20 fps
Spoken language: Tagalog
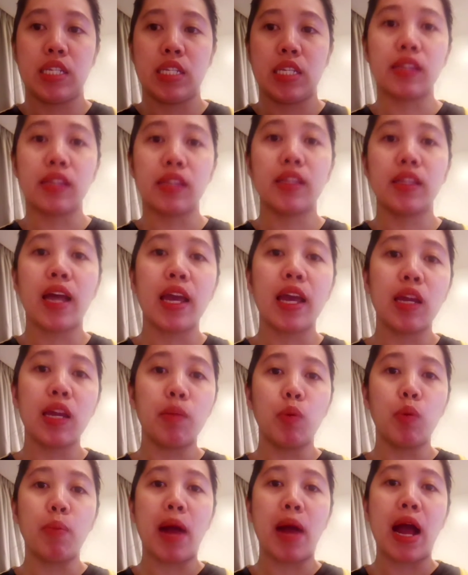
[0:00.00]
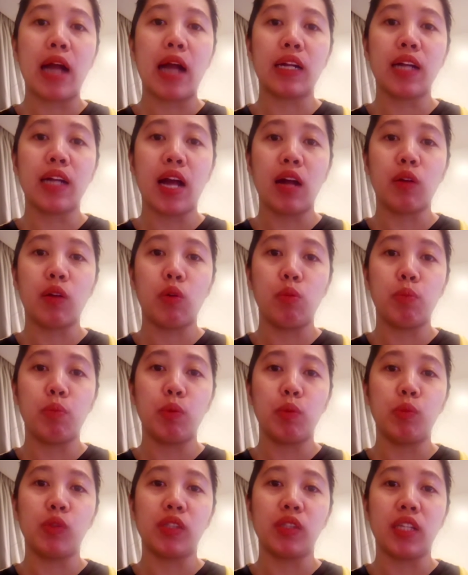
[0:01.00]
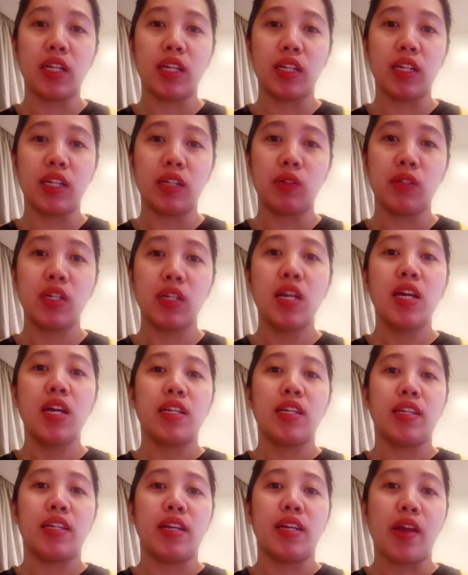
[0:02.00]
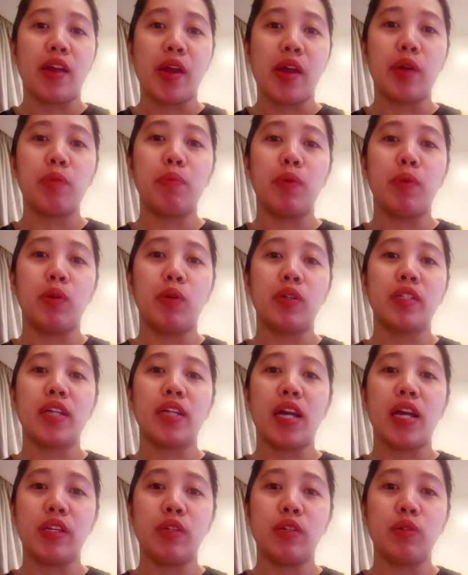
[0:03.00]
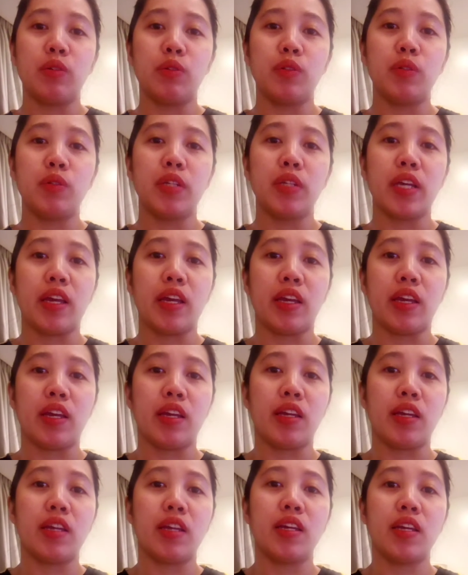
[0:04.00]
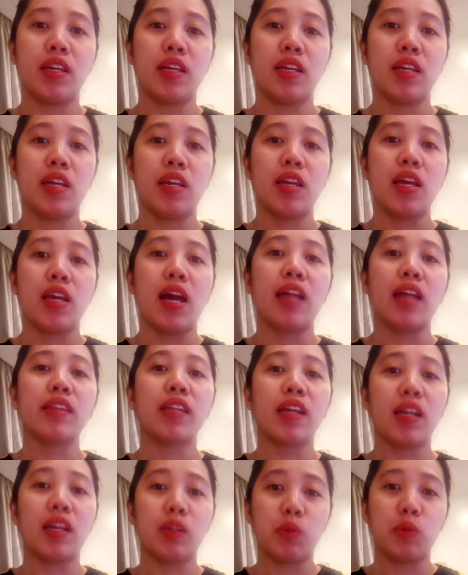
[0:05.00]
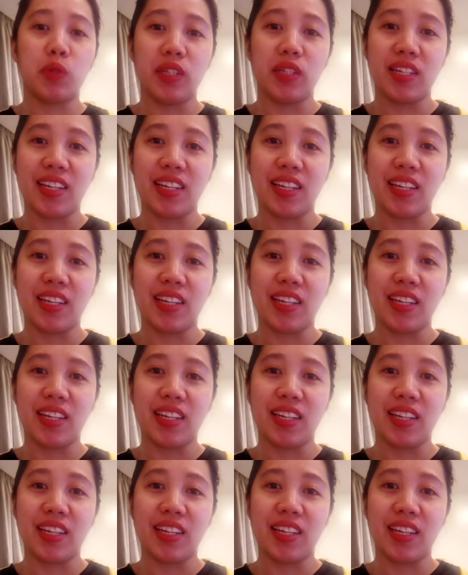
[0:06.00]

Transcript: At dahil po maaga akong pumunta ng, ng airport, ayun, eh, ang tagal ko din